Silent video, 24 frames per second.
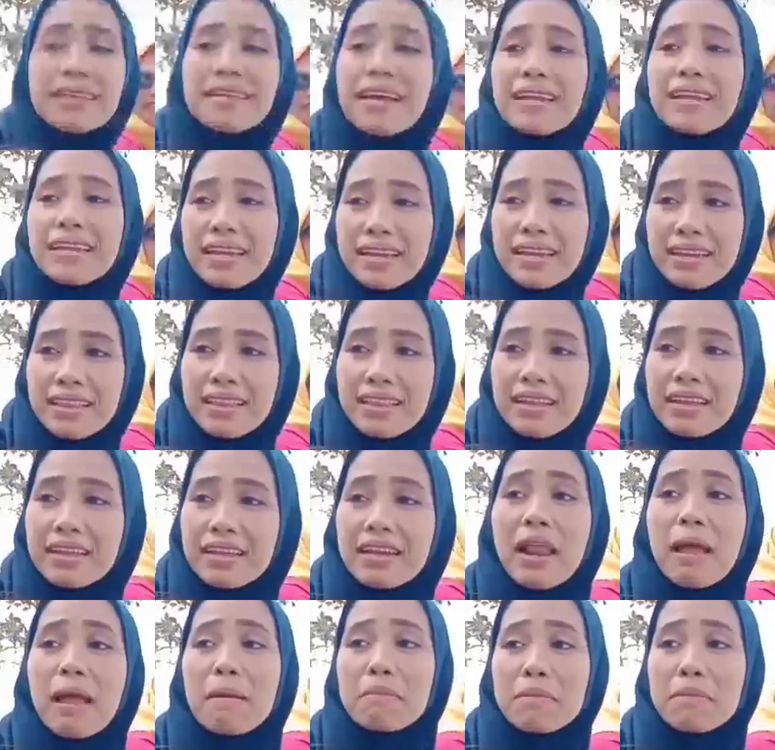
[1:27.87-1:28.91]
iya ya, kita kan
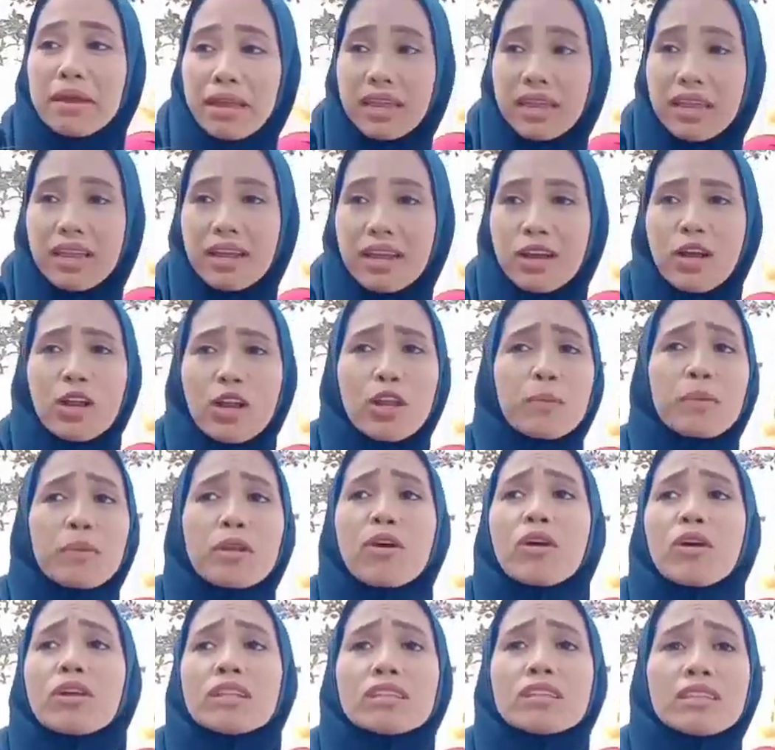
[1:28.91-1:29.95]
ramai. Kalau per
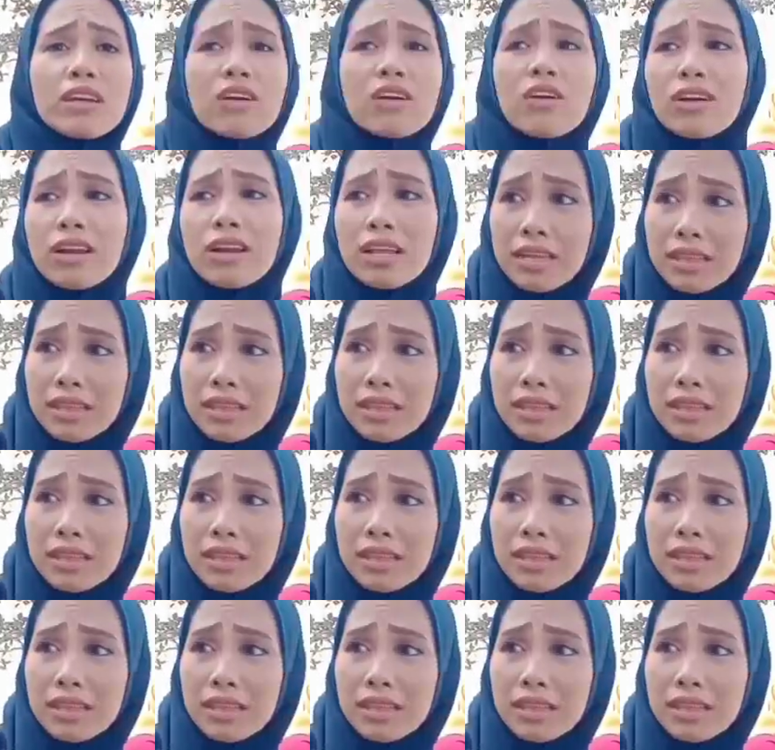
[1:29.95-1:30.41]
orang tekor lah